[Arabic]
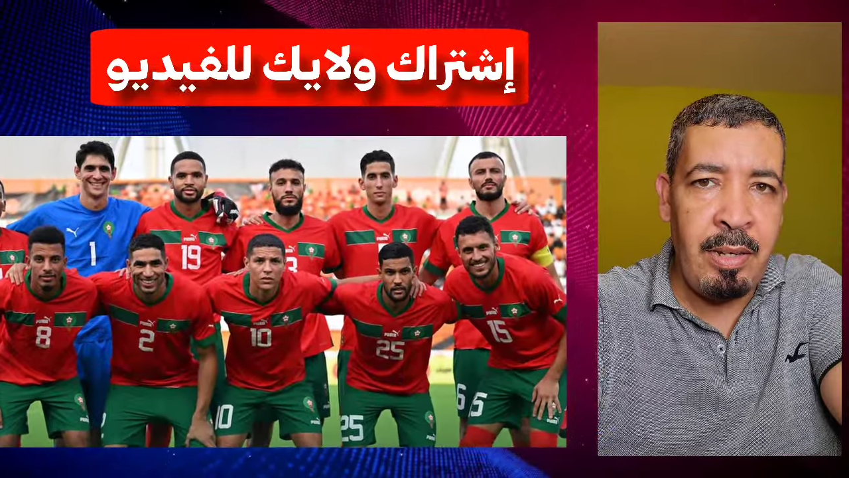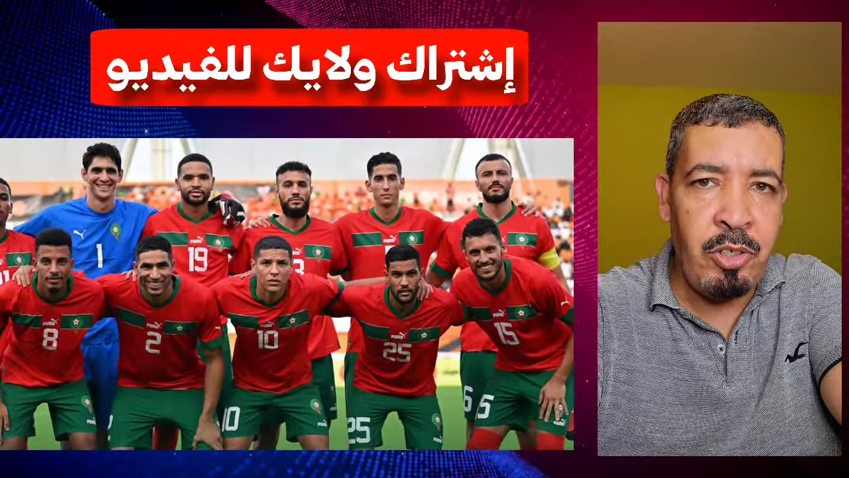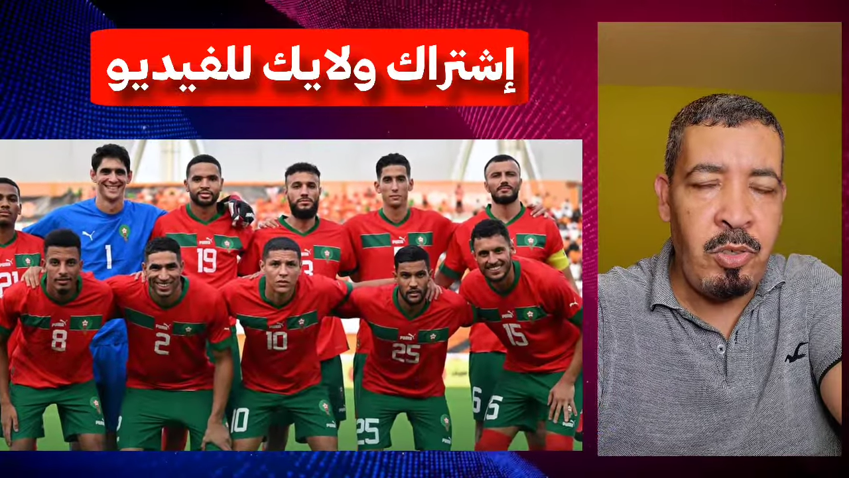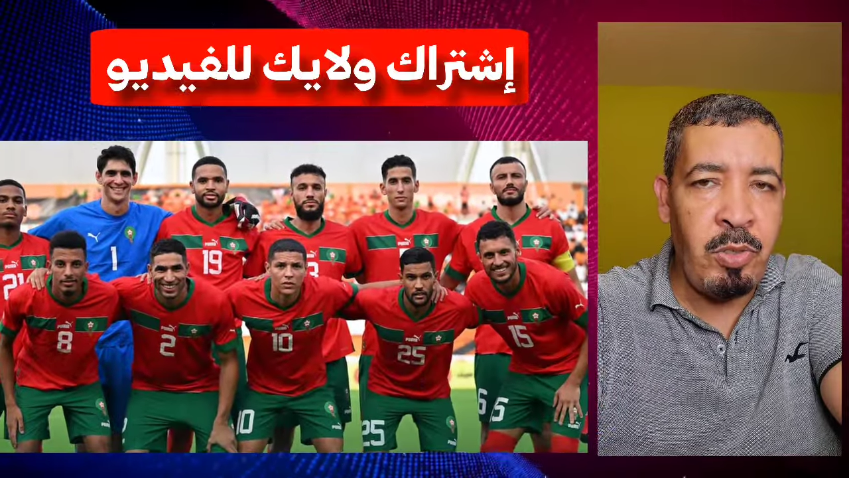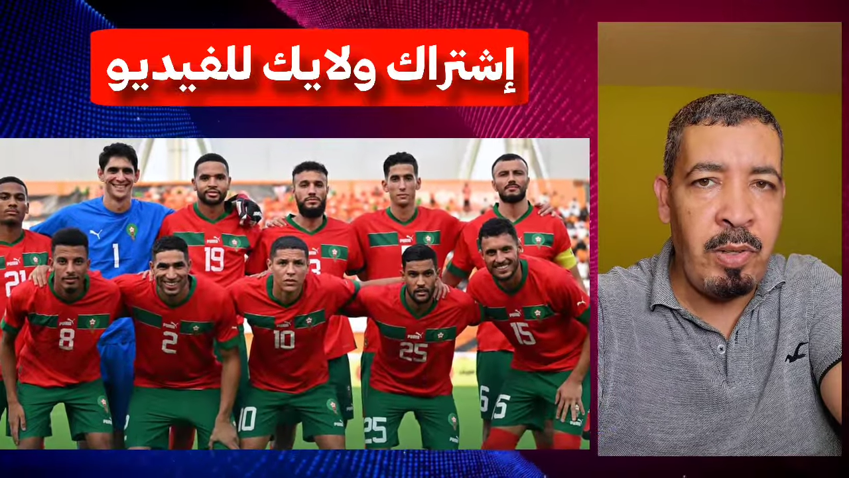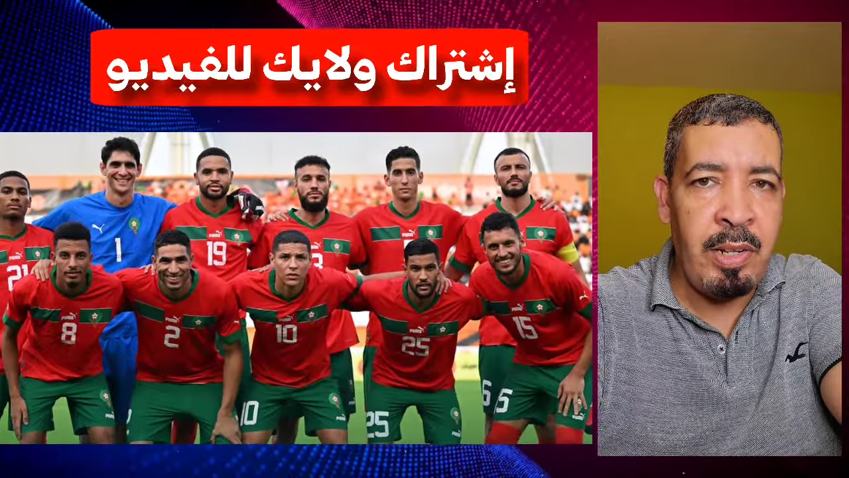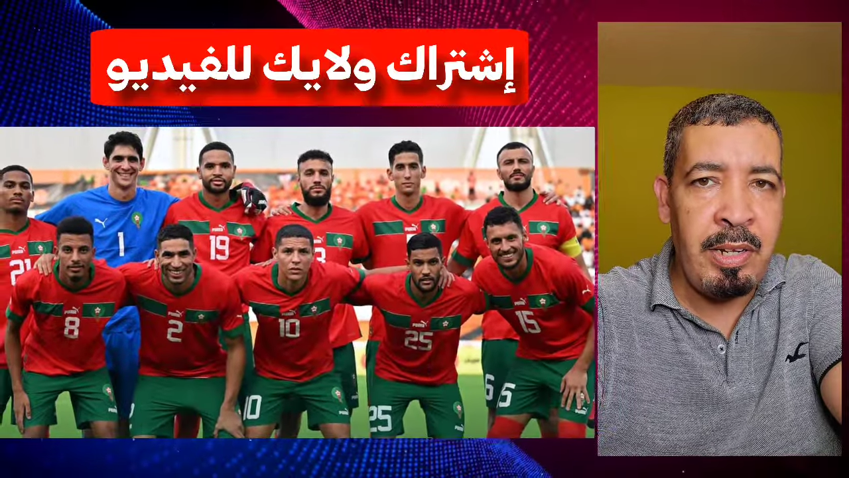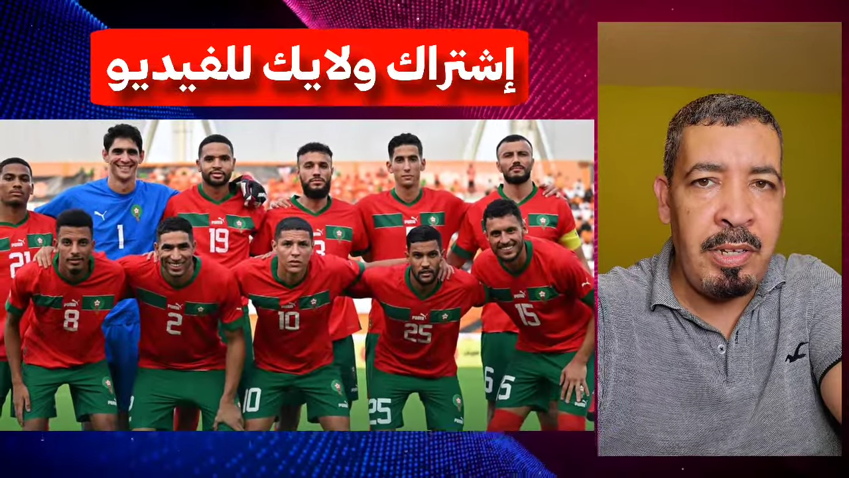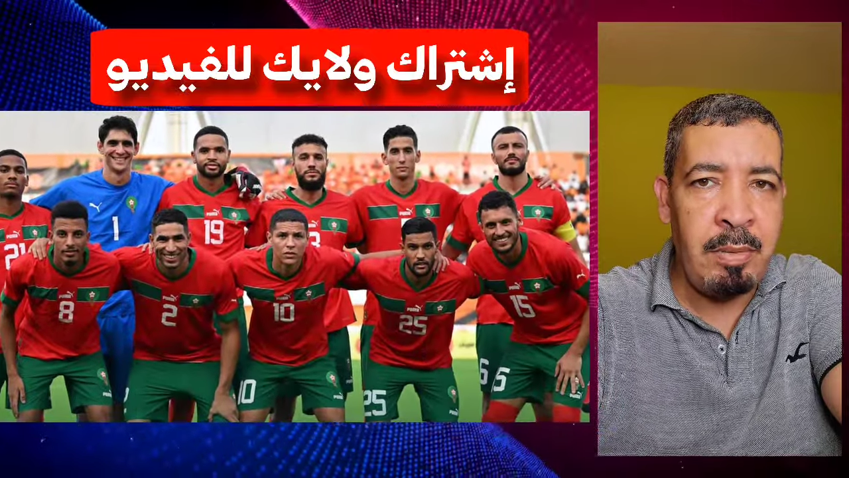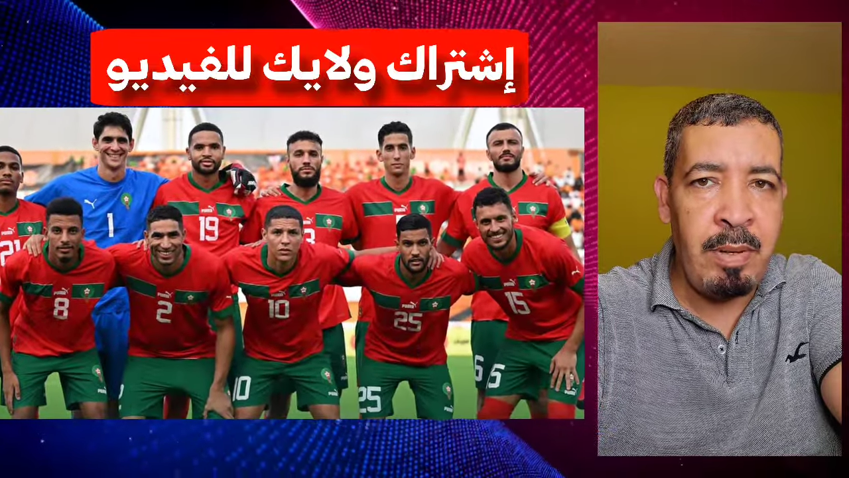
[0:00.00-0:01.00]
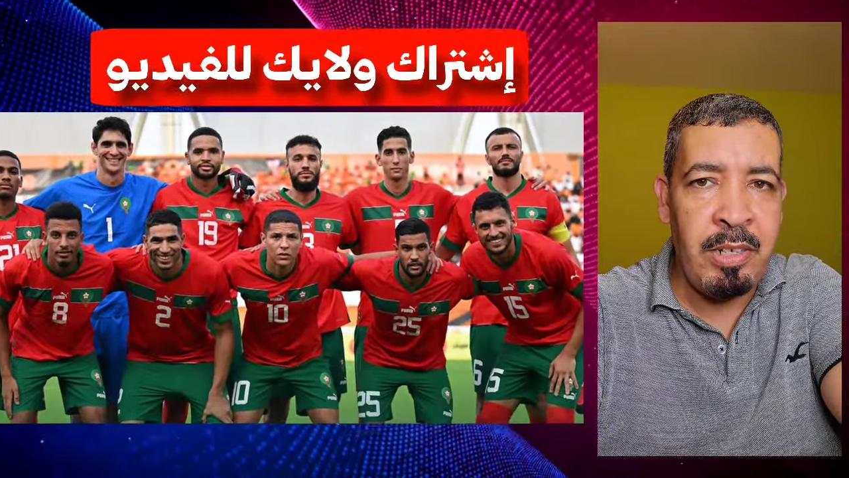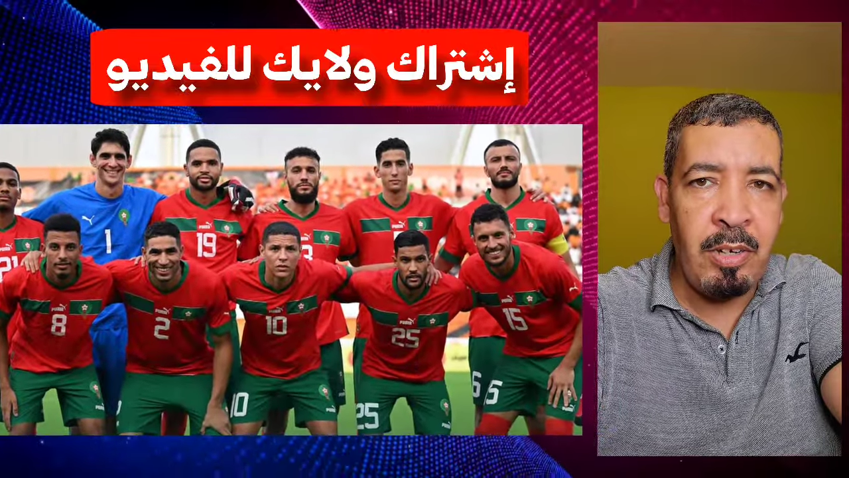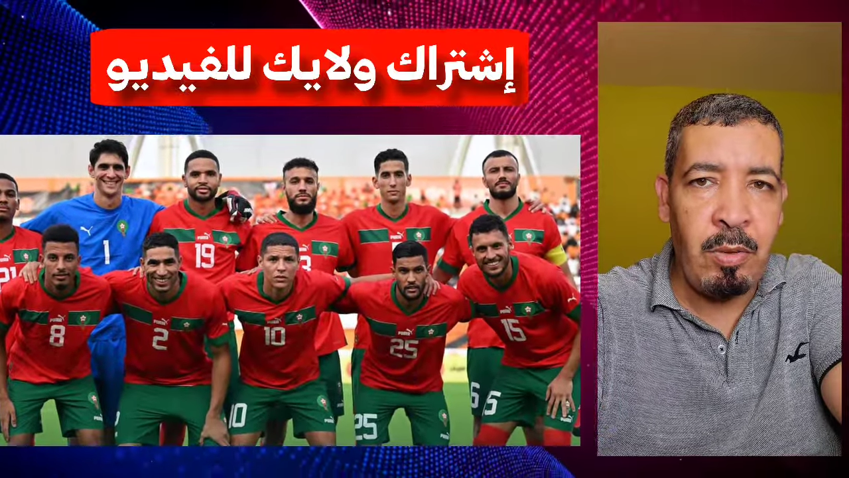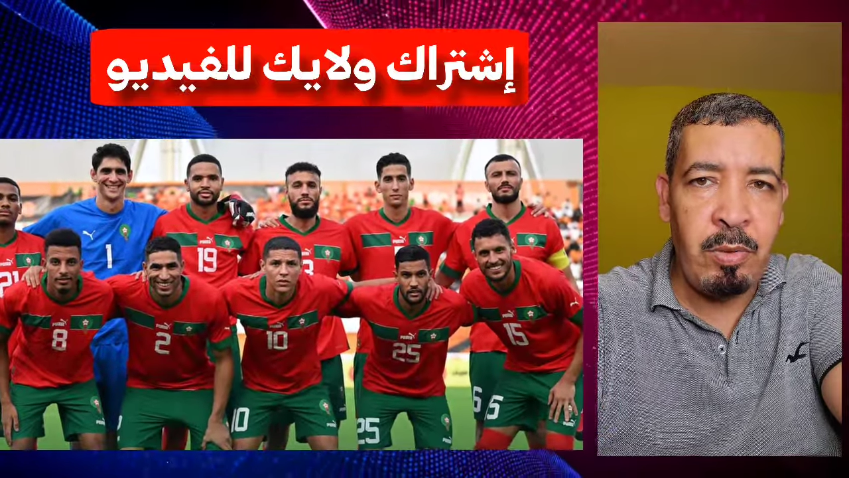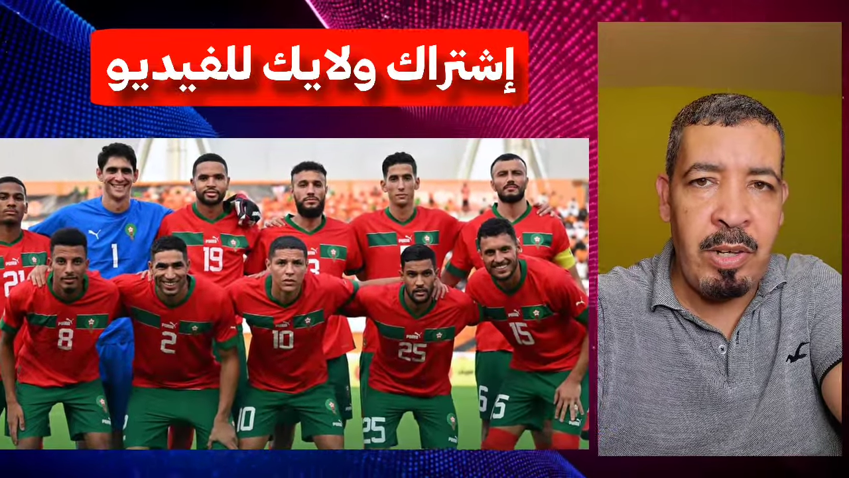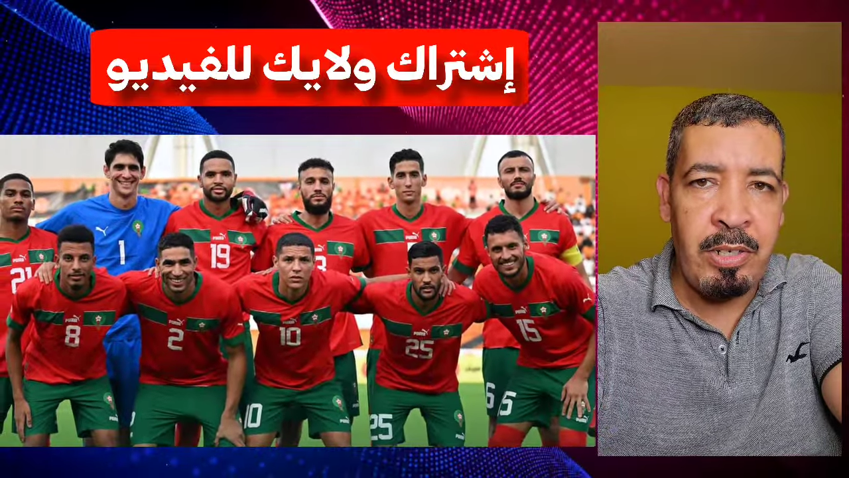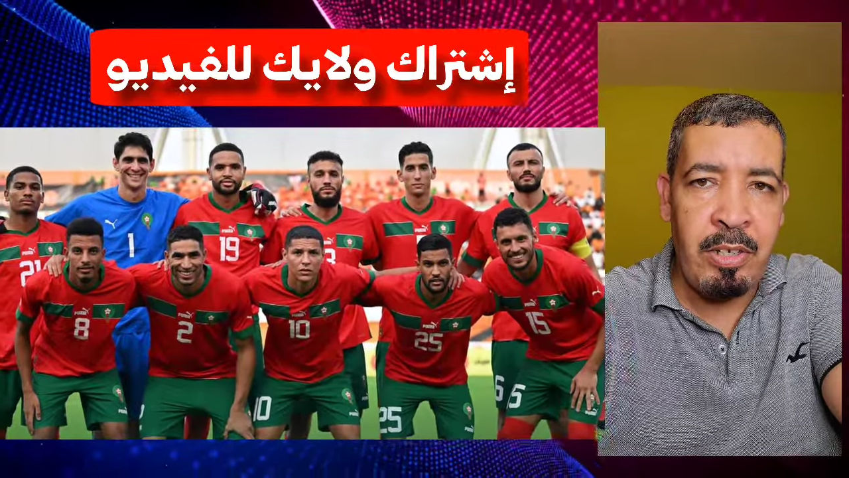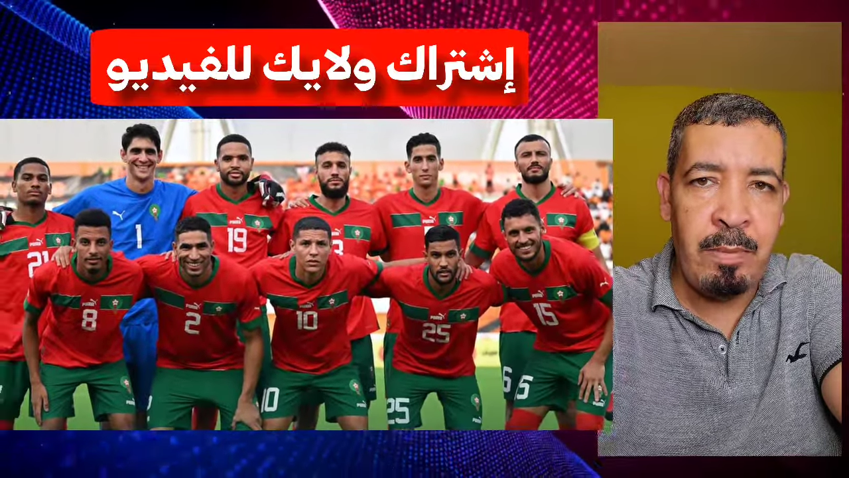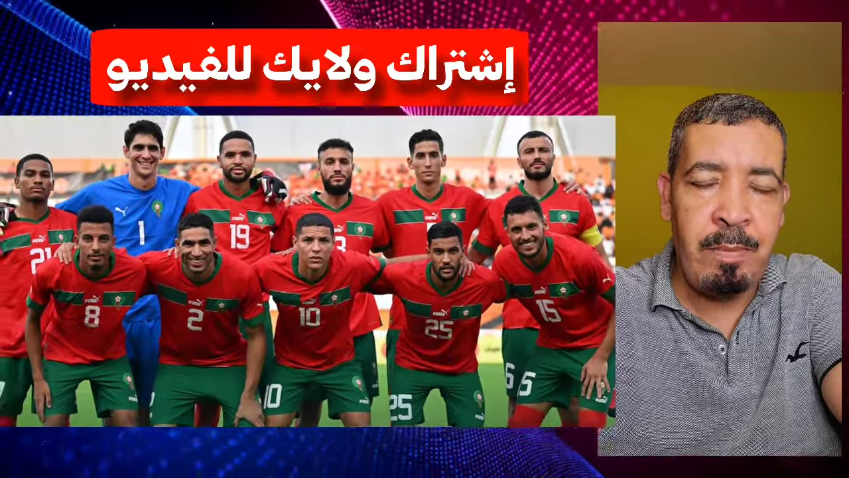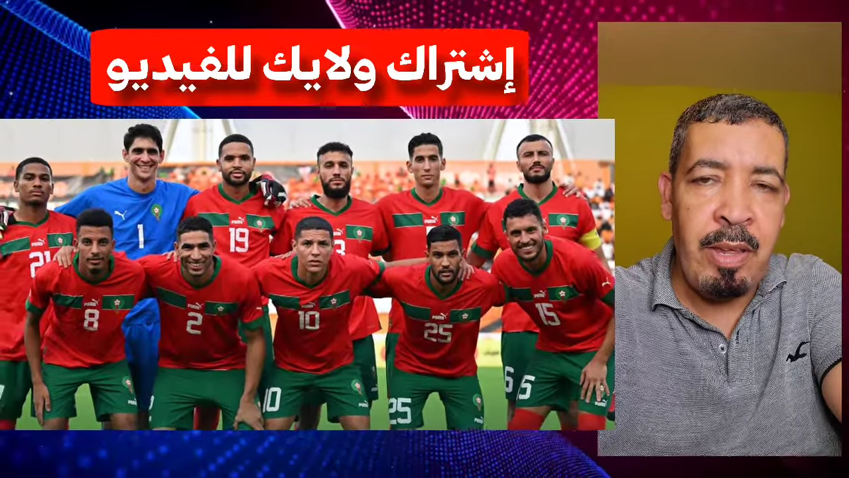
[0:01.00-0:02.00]
جدد لإثبات
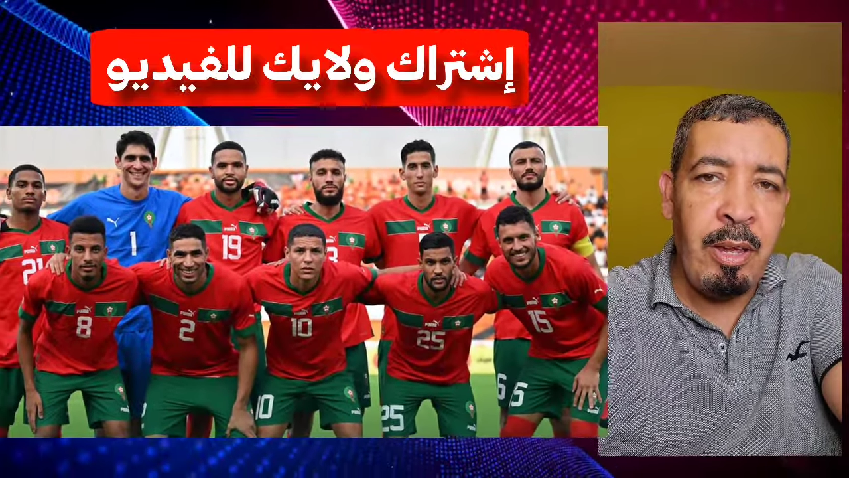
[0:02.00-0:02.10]
قدراتهم